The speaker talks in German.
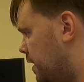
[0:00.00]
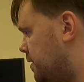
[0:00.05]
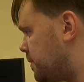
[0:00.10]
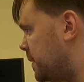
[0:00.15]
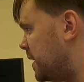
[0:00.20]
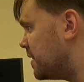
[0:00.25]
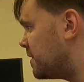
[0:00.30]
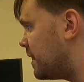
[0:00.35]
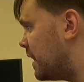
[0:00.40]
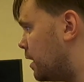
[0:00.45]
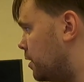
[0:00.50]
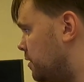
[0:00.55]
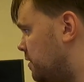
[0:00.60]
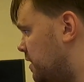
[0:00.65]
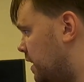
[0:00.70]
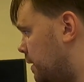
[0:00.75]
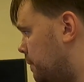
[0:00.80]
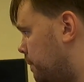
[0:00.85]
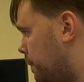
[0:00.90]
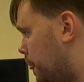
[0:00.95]
Es wird
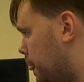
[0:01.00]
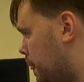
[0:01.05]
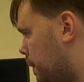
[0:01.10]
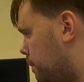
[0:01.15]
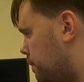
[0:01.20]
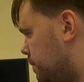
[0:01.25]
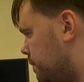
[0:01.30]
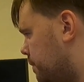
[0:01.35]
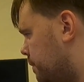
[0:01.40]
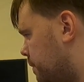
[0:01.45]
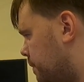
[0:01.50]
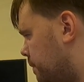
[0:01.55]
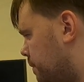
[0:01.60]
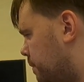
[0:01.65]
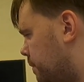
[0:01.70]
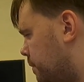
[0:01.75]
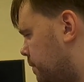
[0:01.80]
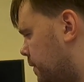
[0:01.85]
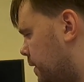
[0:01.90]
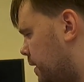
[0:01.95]
lauter.
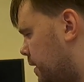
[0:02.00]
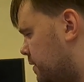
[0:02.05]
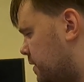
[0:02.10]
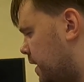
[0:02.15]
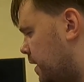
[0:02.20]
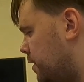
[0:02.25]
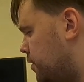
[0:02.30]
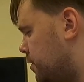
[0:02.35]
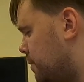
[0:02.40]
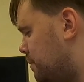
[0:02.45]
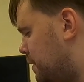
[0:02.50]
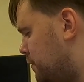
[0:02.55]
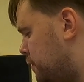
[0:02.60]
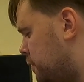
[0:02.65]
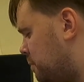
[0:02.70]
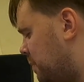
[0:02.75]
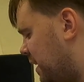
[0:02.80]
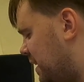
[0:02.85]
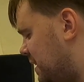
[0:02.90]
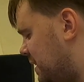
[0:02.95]
Das kann ich schon mal
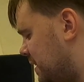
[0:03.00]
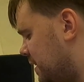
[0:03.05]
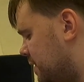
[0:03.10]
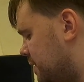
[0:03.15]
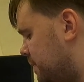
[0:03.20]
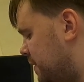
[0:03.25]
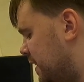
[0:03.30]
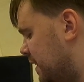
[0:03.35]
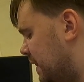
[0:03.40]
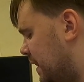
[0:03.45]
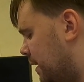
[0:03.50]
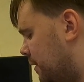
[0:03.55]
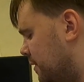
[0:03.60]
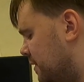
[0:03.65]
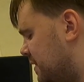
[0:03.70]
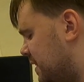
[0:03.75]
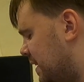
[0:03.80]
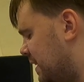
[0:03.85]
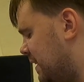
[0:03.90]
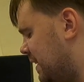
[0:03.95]
versprechen. Es wird
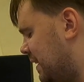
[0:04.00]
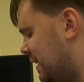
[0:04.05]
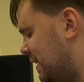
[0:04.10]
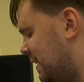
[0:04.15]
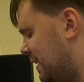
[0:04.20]
lauter.